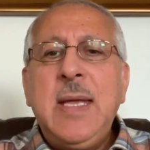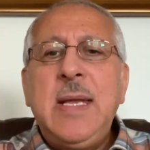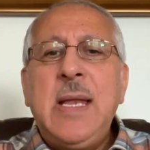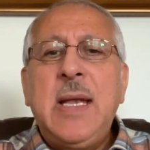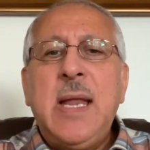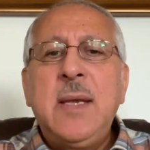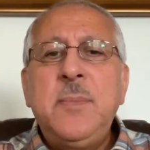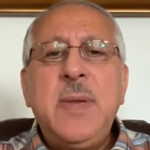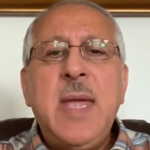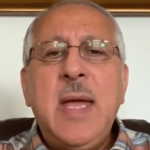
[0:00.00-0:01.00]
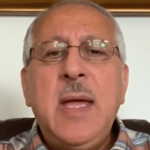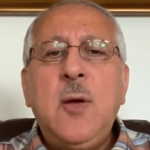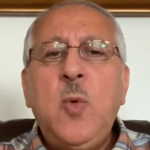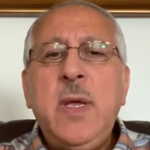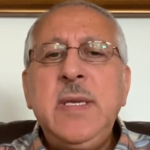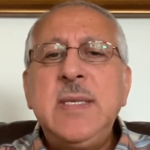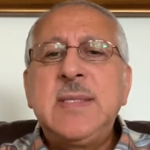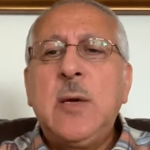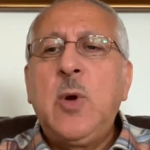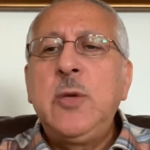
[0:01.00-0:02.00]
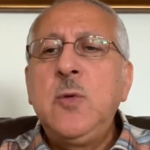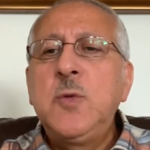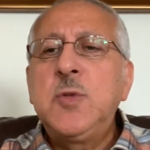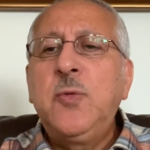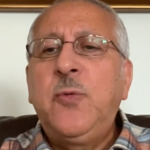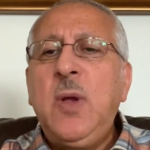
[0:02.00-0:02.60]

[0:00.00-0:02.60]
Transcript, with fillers: إلى الأنبياء وعيسى ويوسف